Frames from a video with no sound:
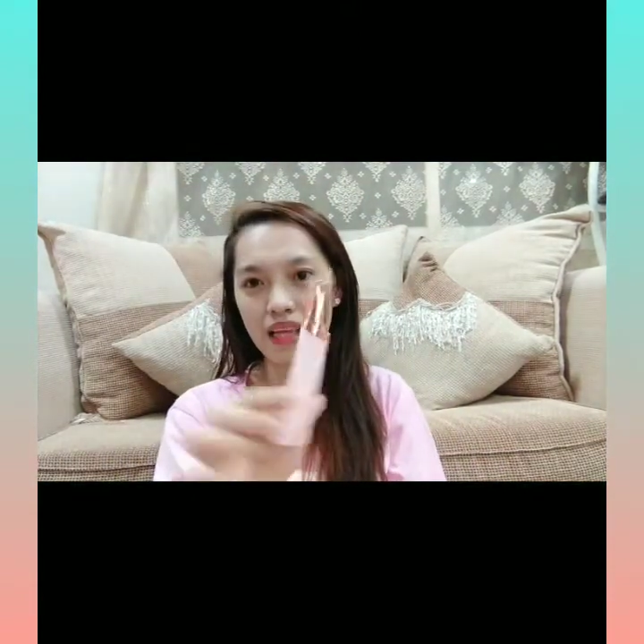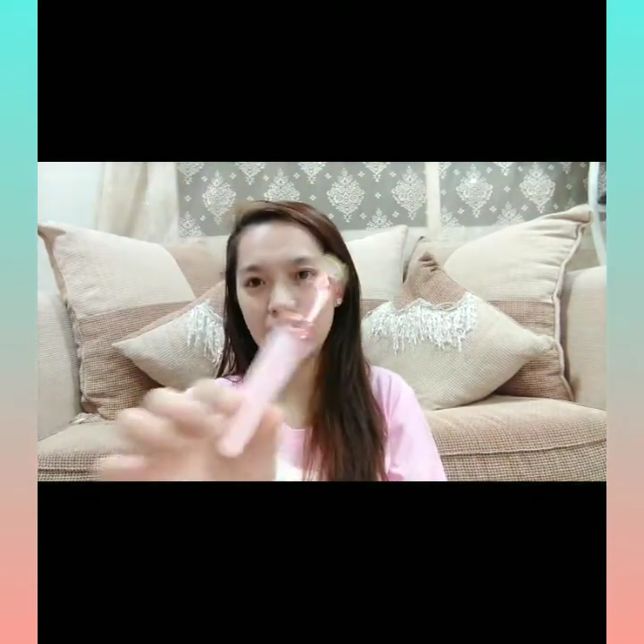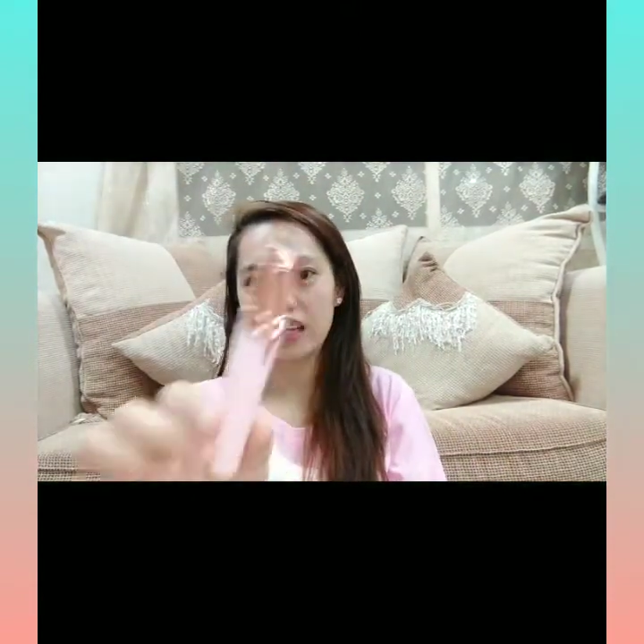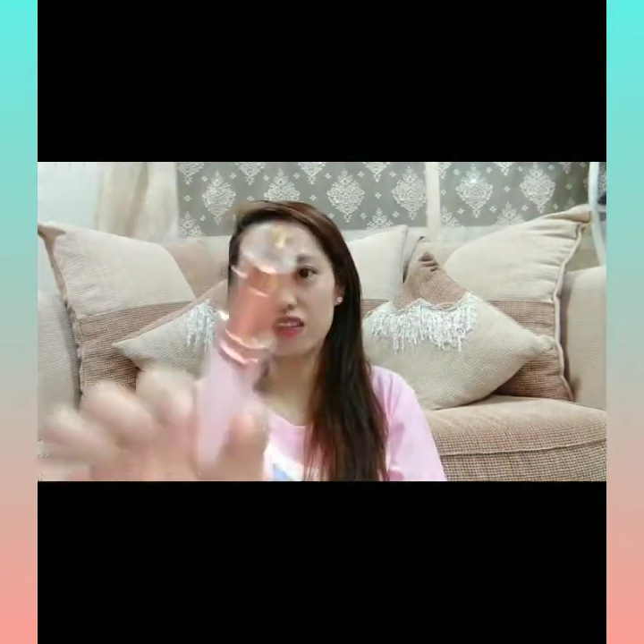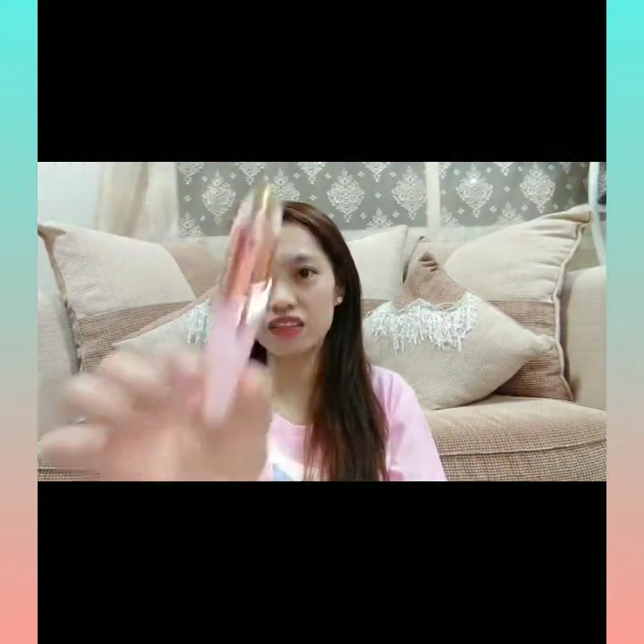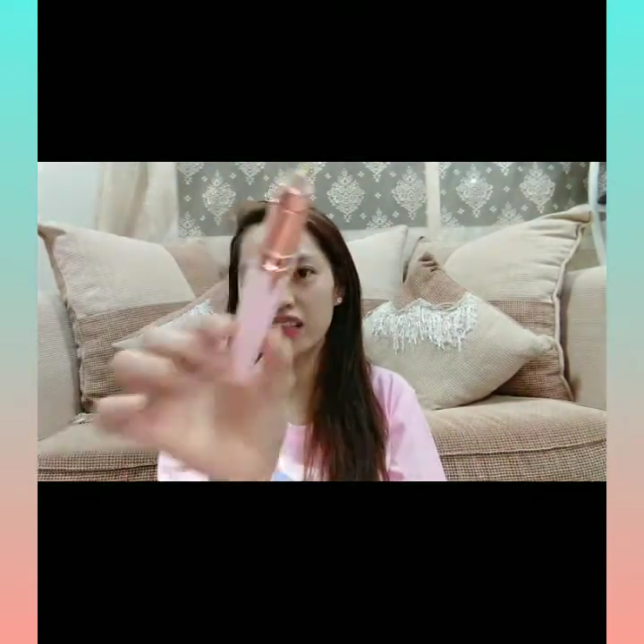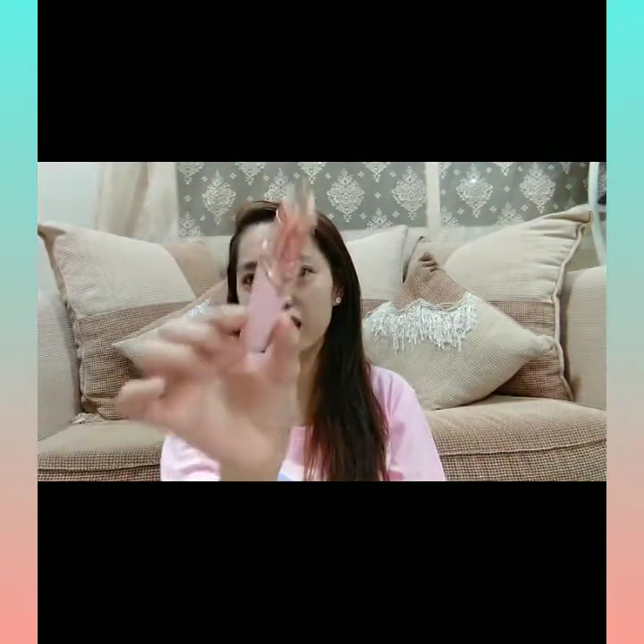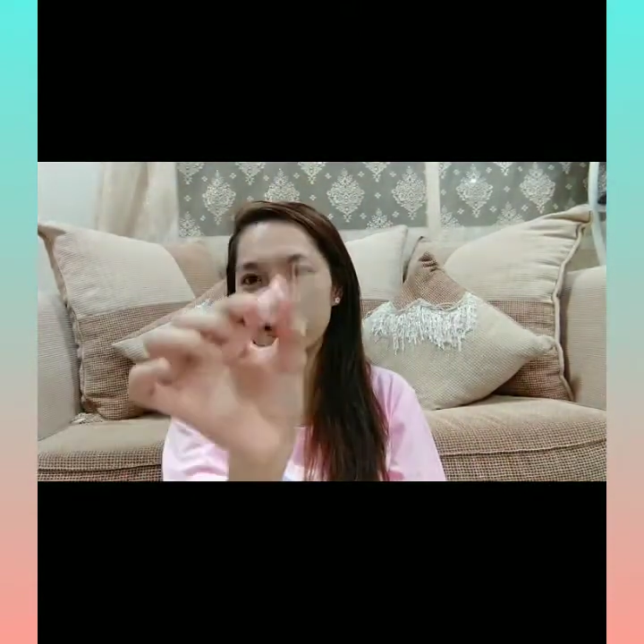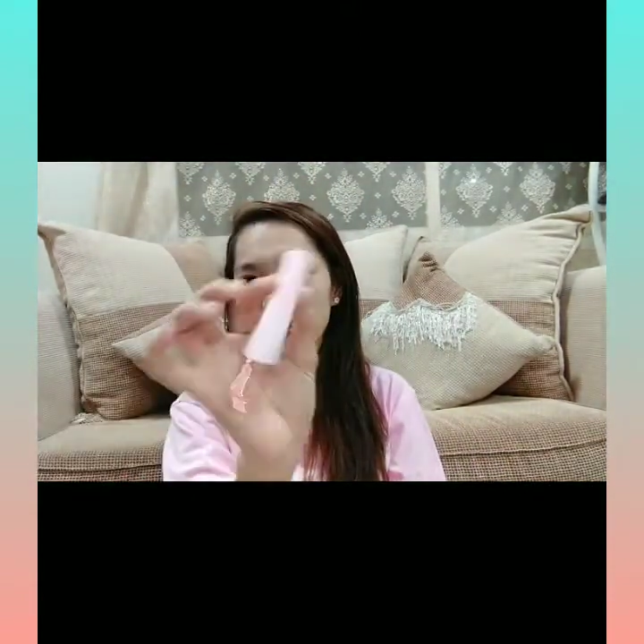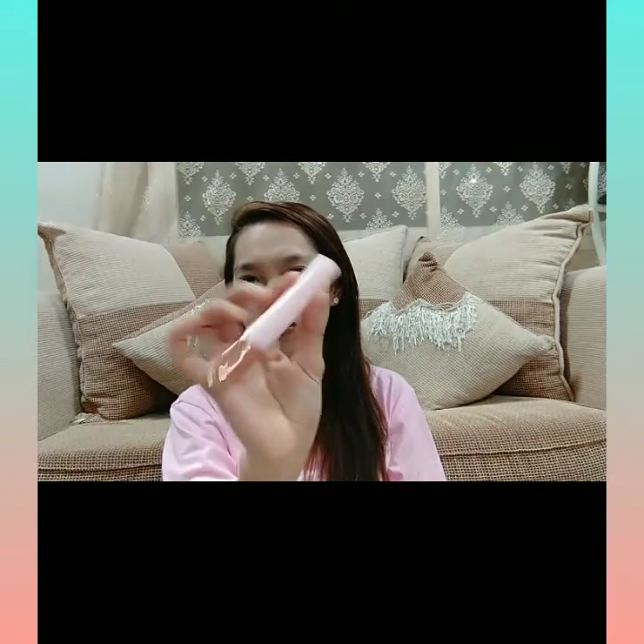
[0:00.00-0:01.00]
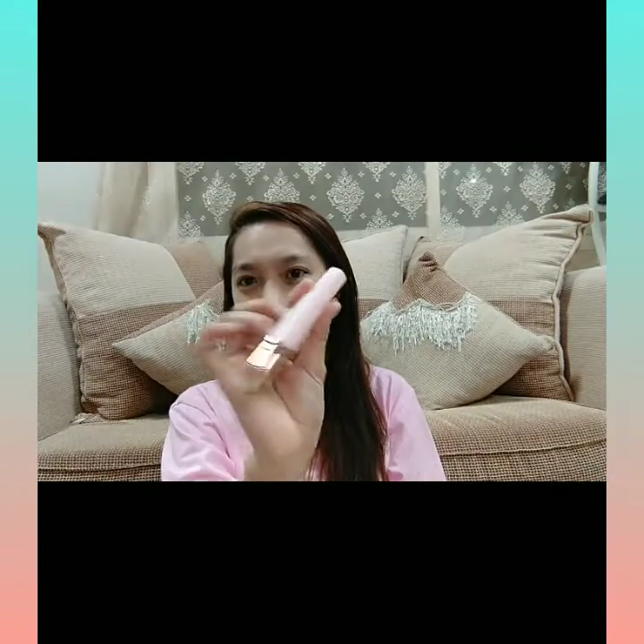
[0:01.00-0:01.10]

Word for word: Ito siya. Ganito